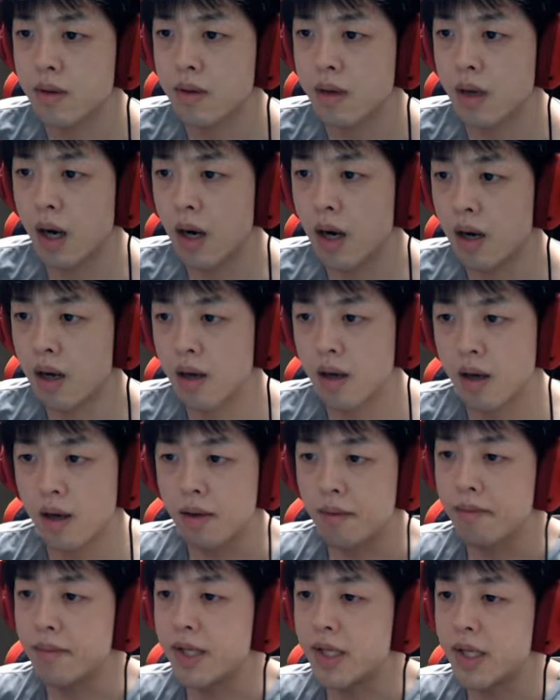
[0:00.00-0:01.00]

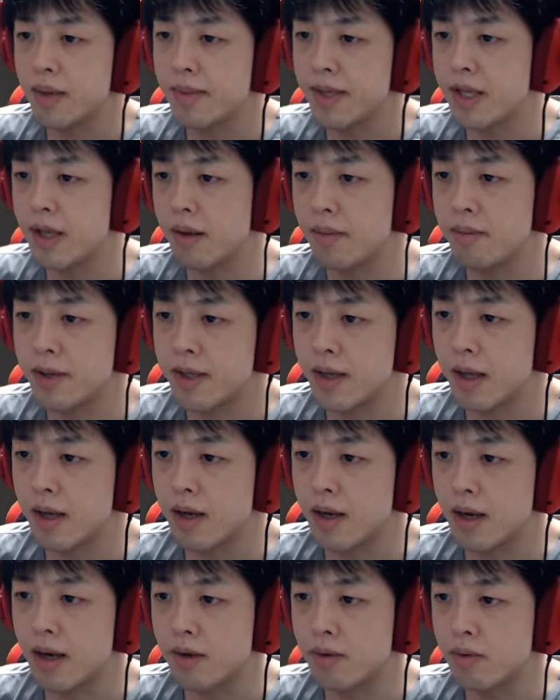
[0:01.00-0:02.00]
あ見て見て見て
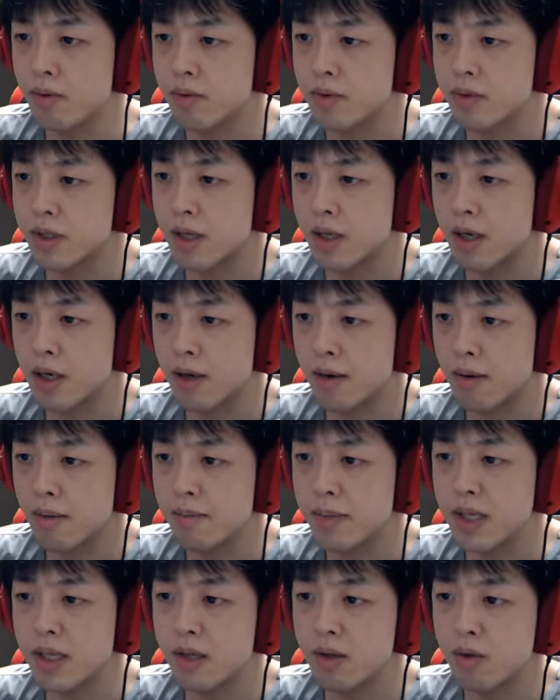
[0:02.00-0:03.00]
あのさ
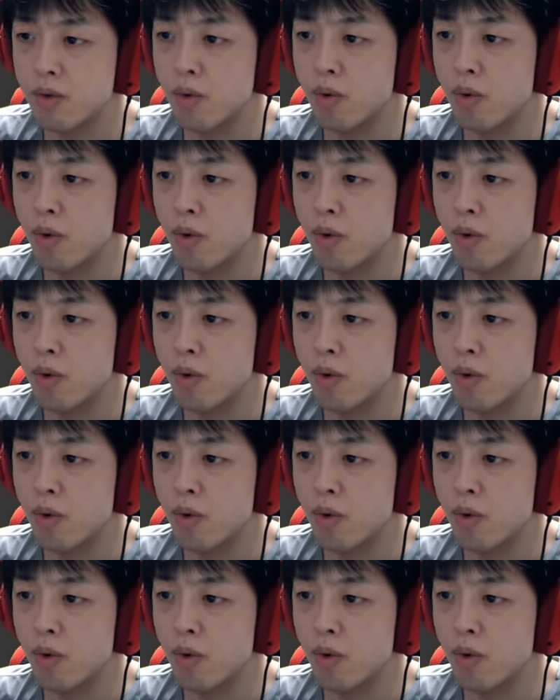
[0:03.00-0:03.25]
右の方